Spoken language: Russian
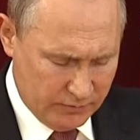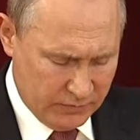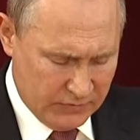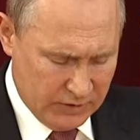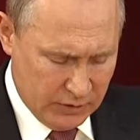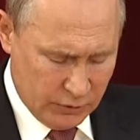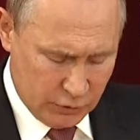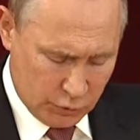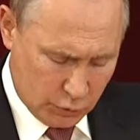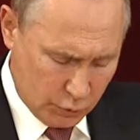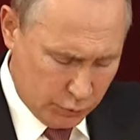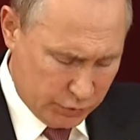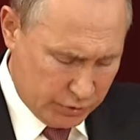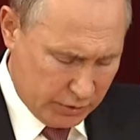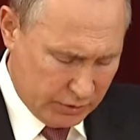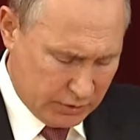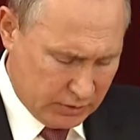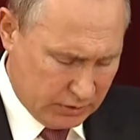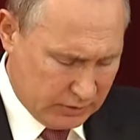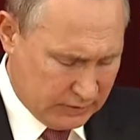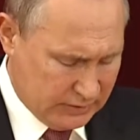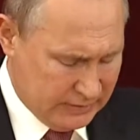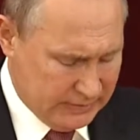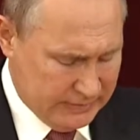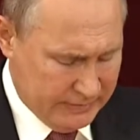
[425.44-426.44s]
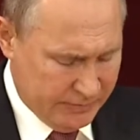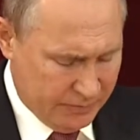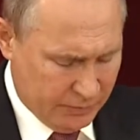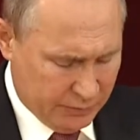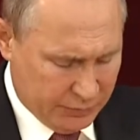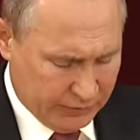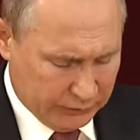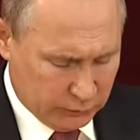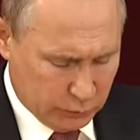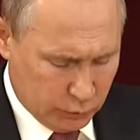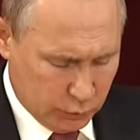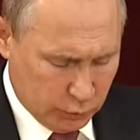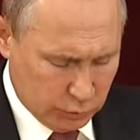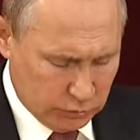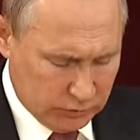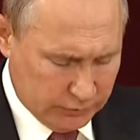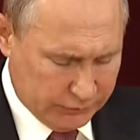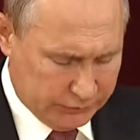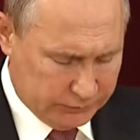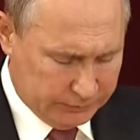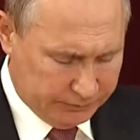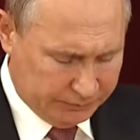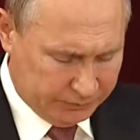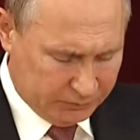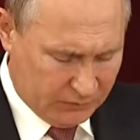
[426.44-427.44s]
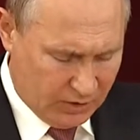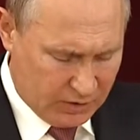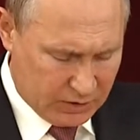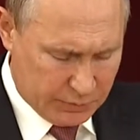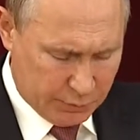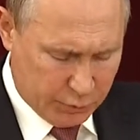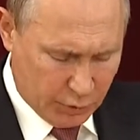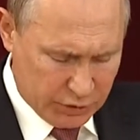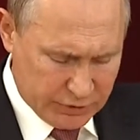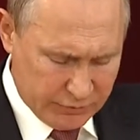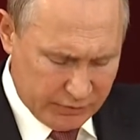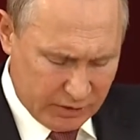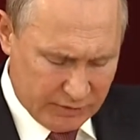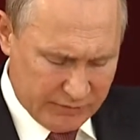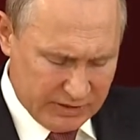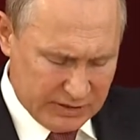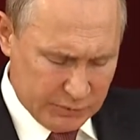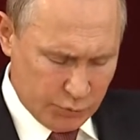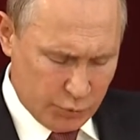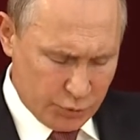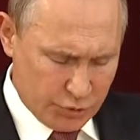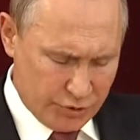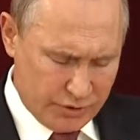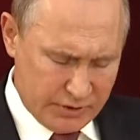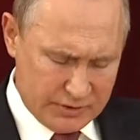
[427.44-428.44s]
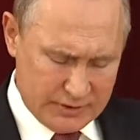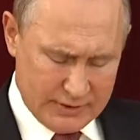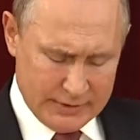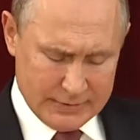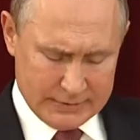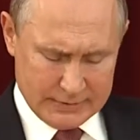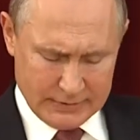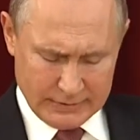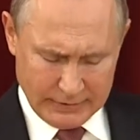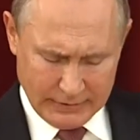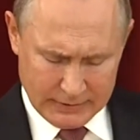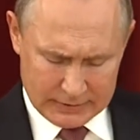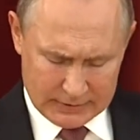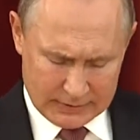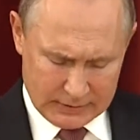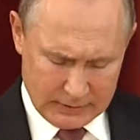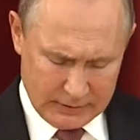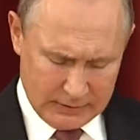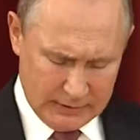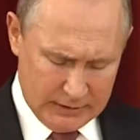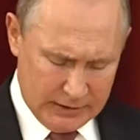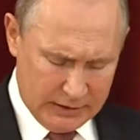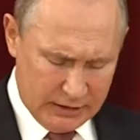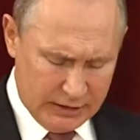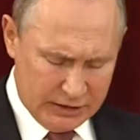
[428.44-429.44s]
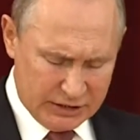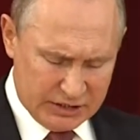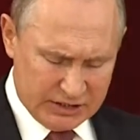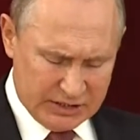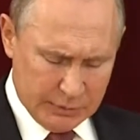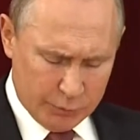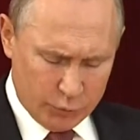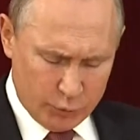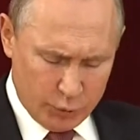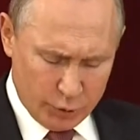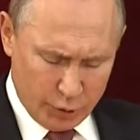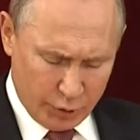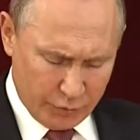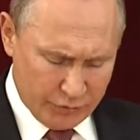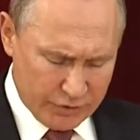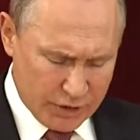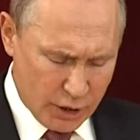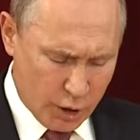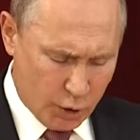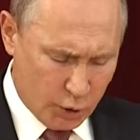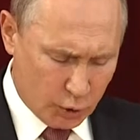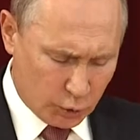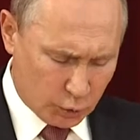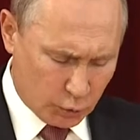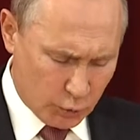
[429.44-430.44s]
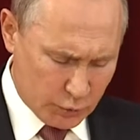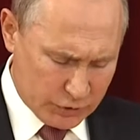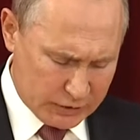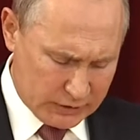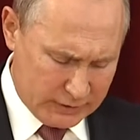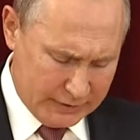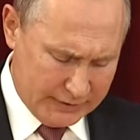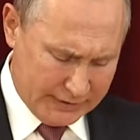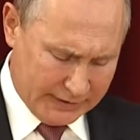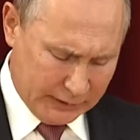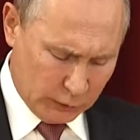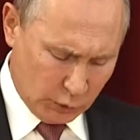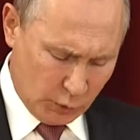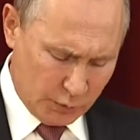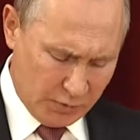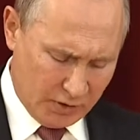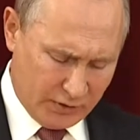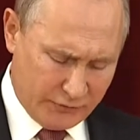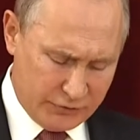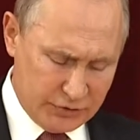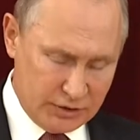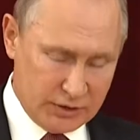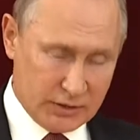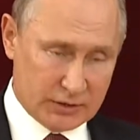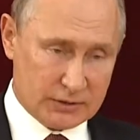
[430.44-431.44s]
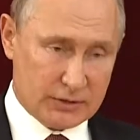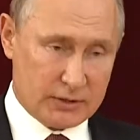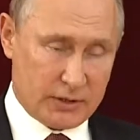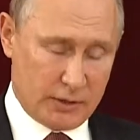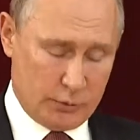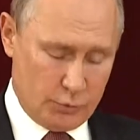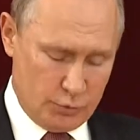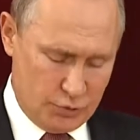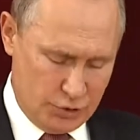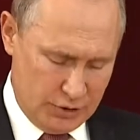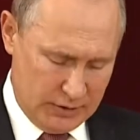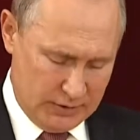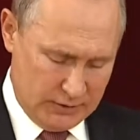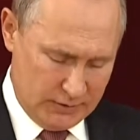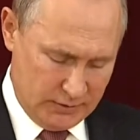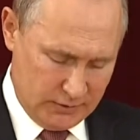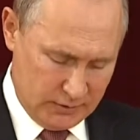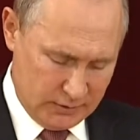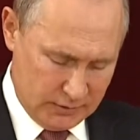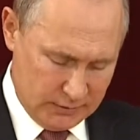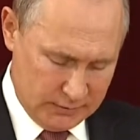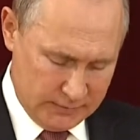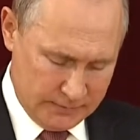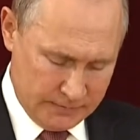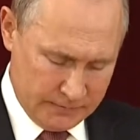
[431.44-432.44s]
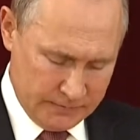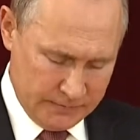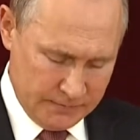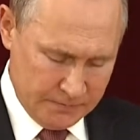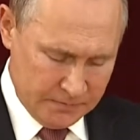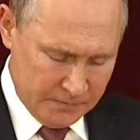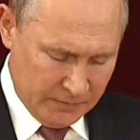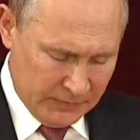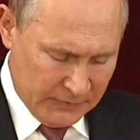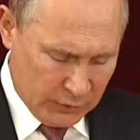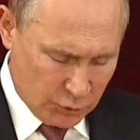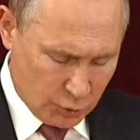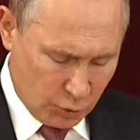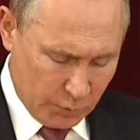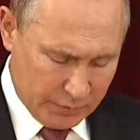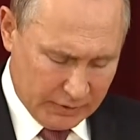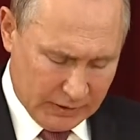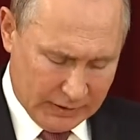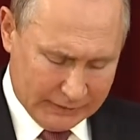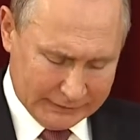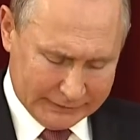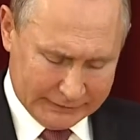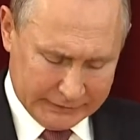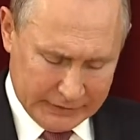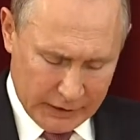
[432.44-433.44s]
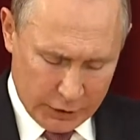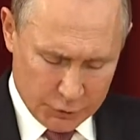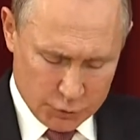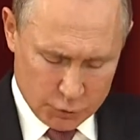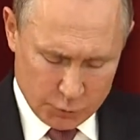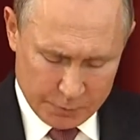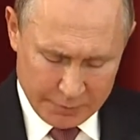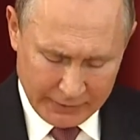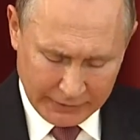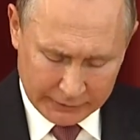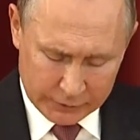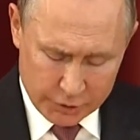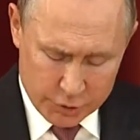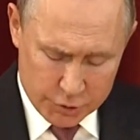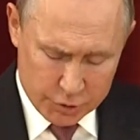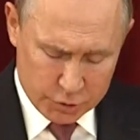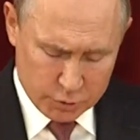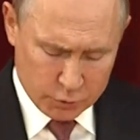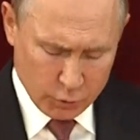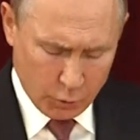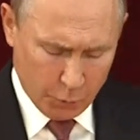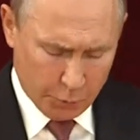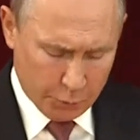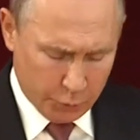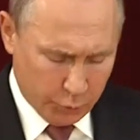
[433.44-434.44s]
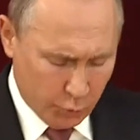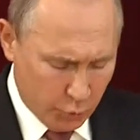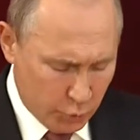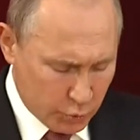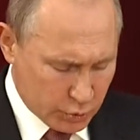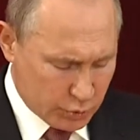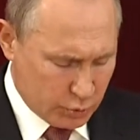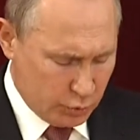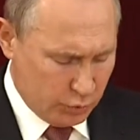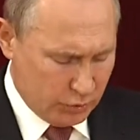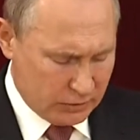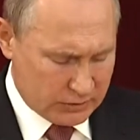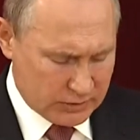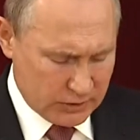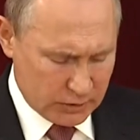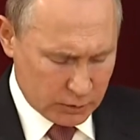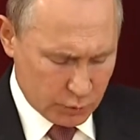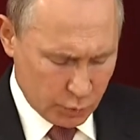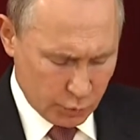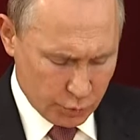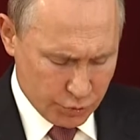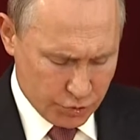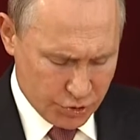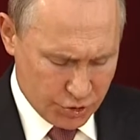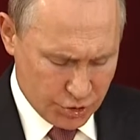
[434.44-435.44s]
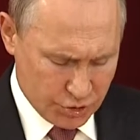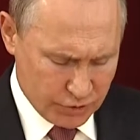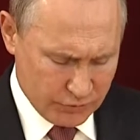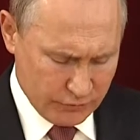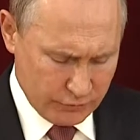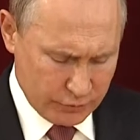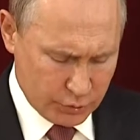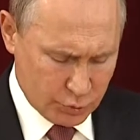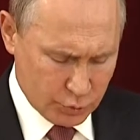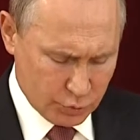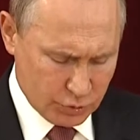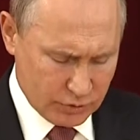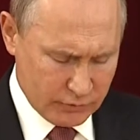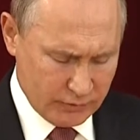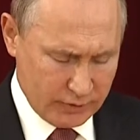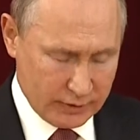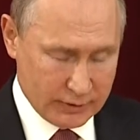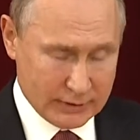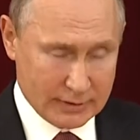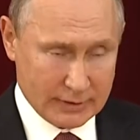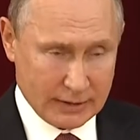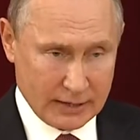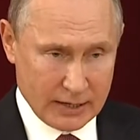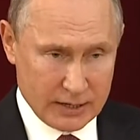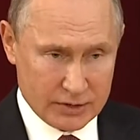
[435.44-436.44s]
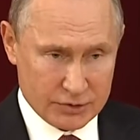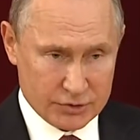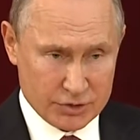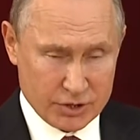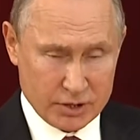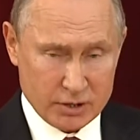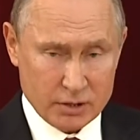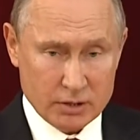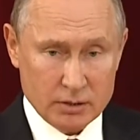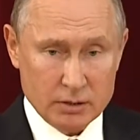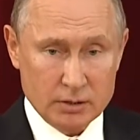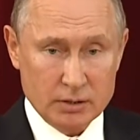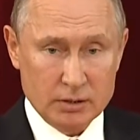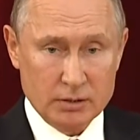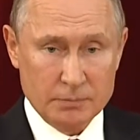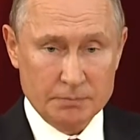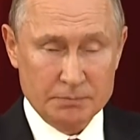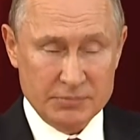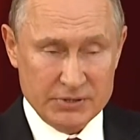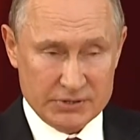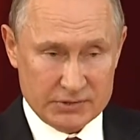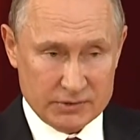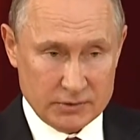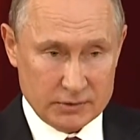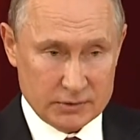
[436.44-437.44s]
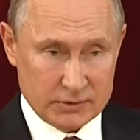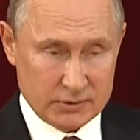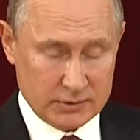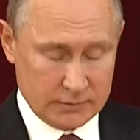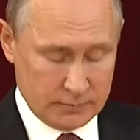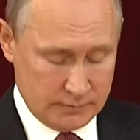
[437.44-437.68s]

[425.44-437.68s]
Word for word: Суть этих подходов – использовать возможности интеграции для стимулирования роста экономик всех стран-участниц, чтобы отдачу, практическую пользу от сотрудничества чувствовали граждане и бизнес.